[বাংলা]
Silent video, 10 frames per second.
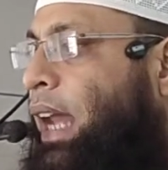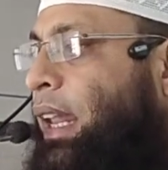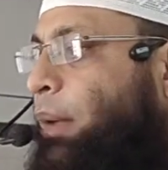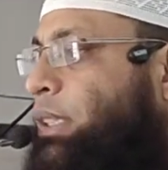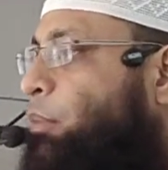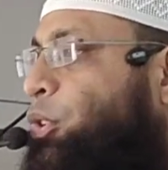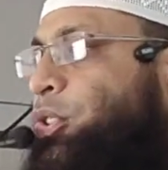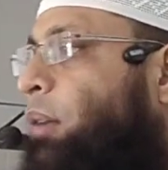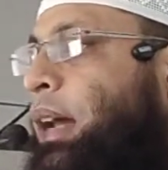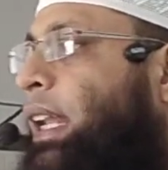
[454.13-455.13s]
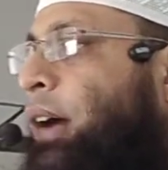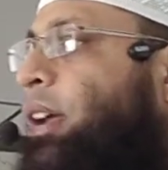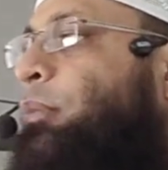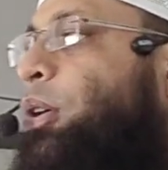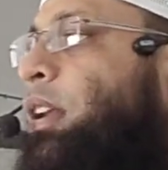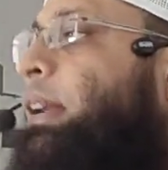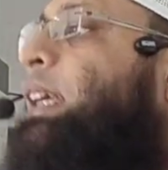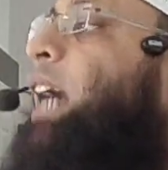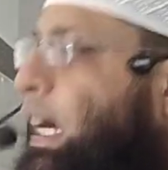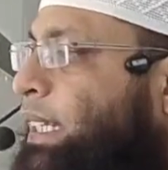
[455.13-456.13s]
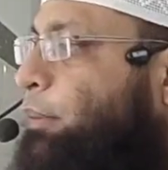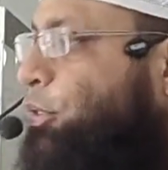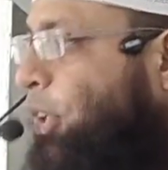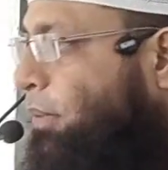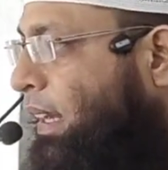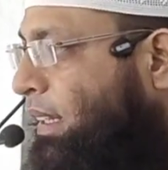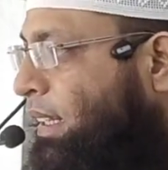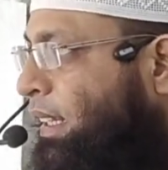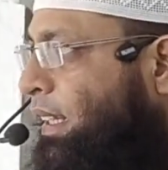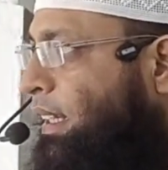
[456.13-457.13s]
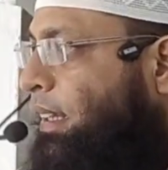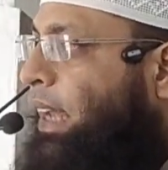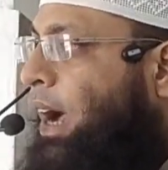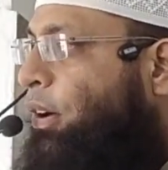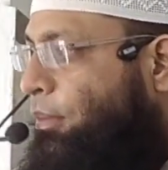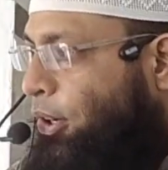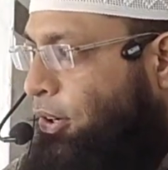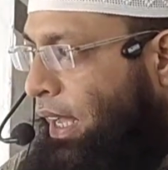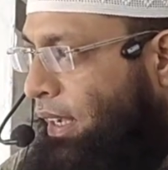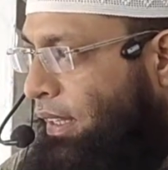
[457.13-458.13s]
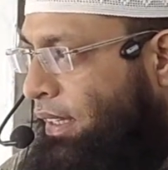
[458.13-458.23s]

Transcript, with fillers: আল্লাহ বলছে মুসলমান না হয়ে মরো না মানে খাঁটি মুসলমান না হয়ে মরো না